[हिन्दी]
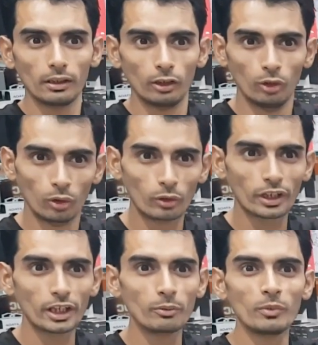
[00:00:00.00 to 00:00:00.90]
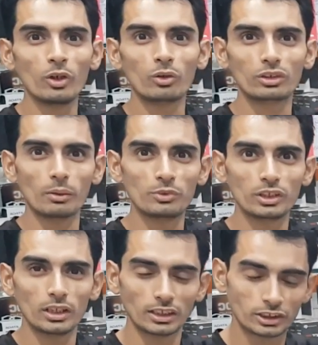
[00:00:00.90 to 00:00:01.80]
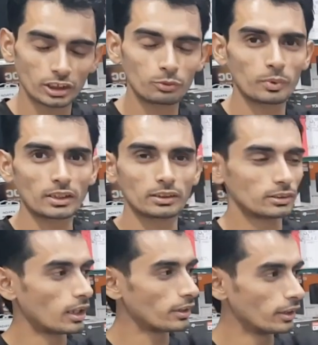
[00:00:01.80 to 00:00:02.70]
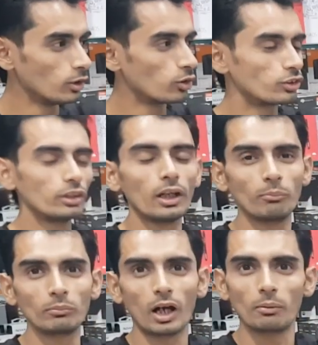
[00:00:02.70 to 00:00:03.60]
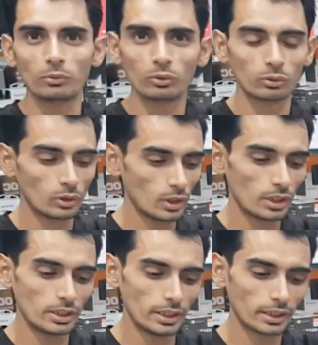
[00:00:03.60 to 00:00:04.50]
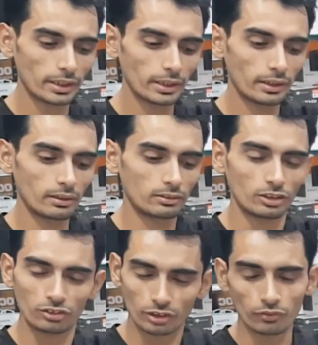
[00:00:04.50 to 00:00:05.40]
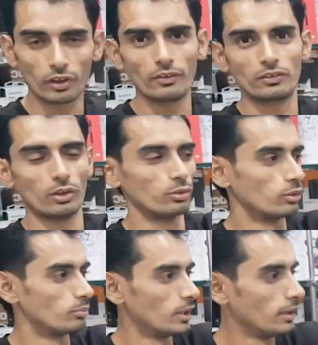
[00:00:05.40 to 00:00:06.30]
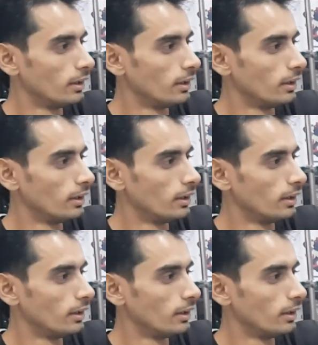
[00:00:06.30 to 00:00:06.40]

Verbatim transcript: लो रेंज में और सबसे अच्छे स्पैक के साथ ए हम आपको देंगे 65,000 में